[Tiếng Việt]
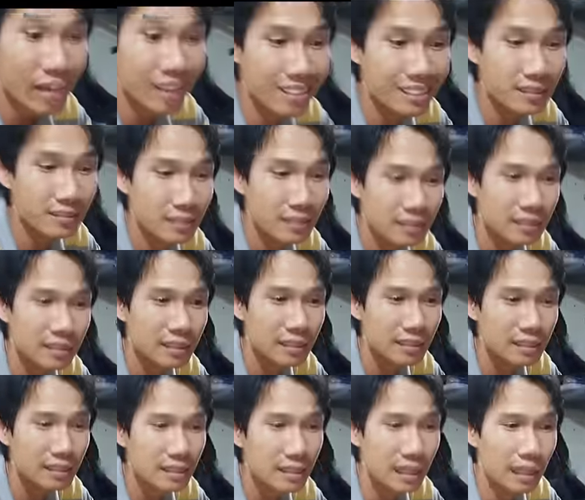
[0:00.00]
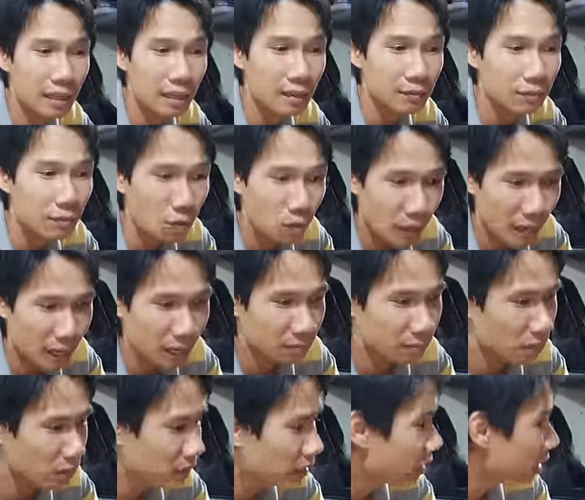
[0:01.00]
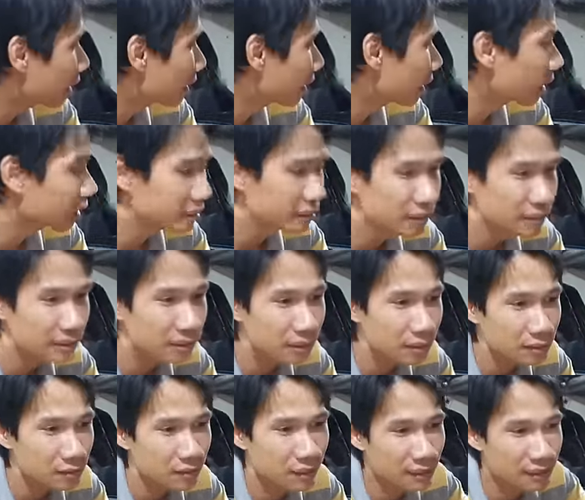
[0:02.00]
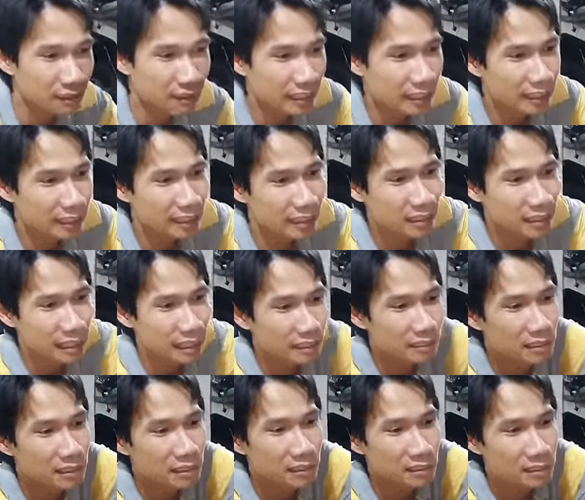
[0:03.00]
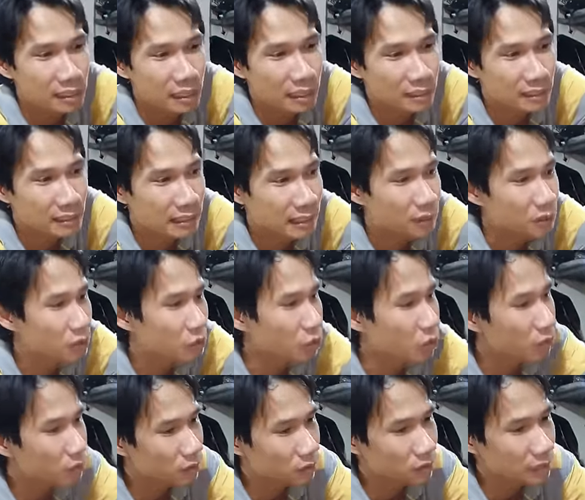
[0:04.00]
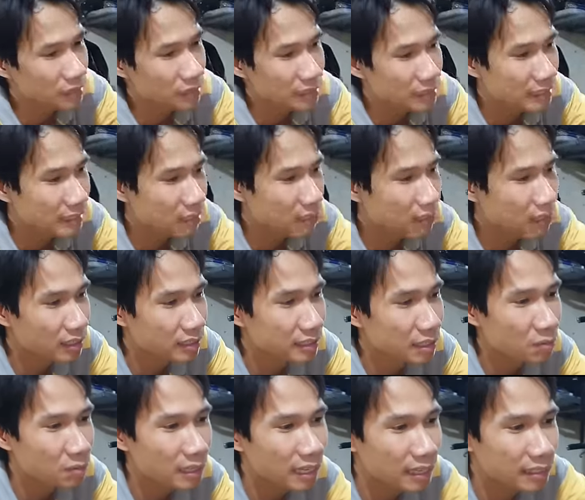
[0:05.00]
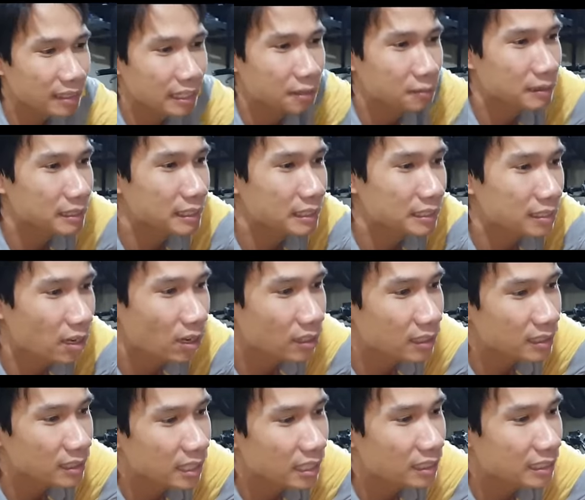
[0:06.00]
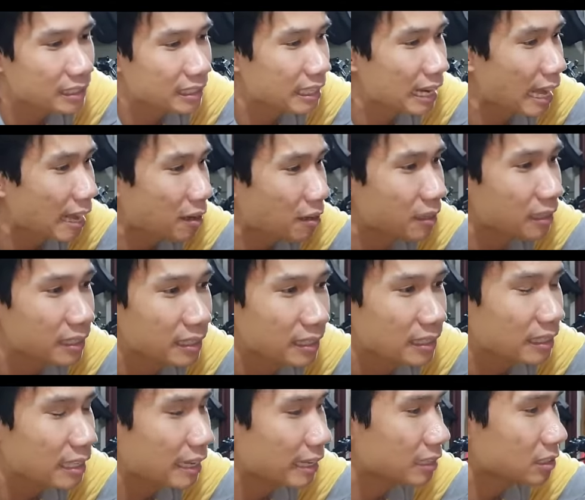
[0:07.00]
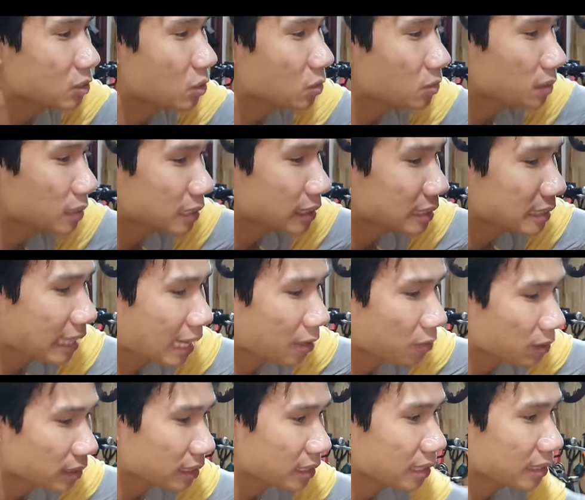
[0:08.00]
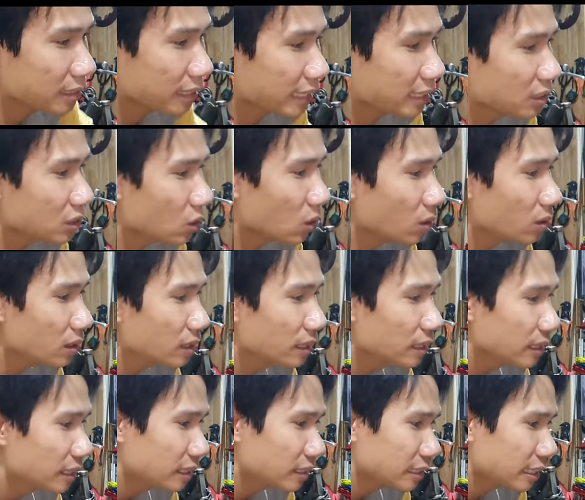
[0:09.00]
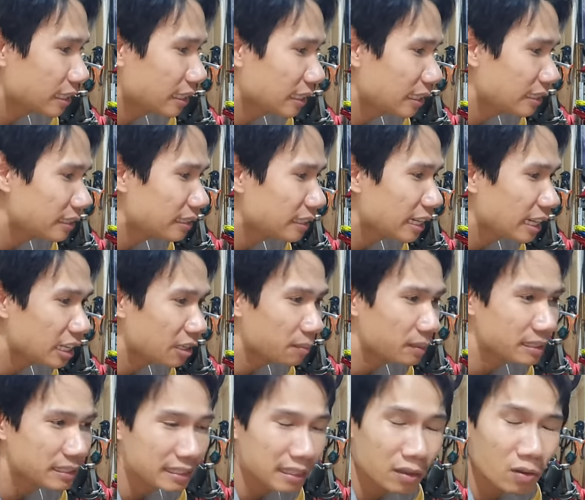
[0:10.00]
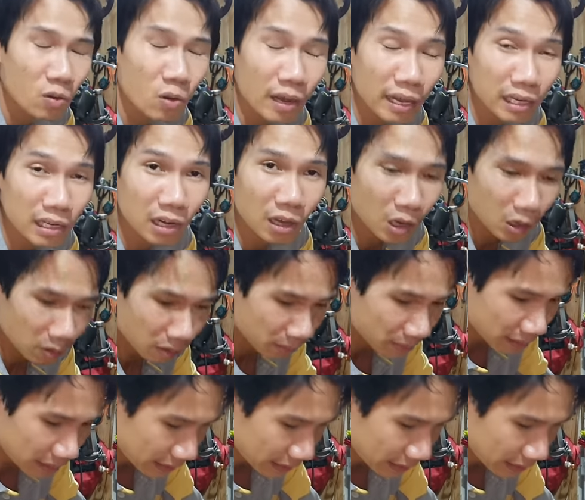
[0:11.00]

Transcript: ở cái vị trí là phù hợp có nghĩa là cái à, phần này nó cánh trước nó hơi xéo xuống và phía đằng sau nó hơi nhóc lên để mà khi gió nó tới nó sẽ đào đè xuống và nó tạo ra cái lực nén xuống thì hiện giờ là mình sẽ khoan lỗ và mình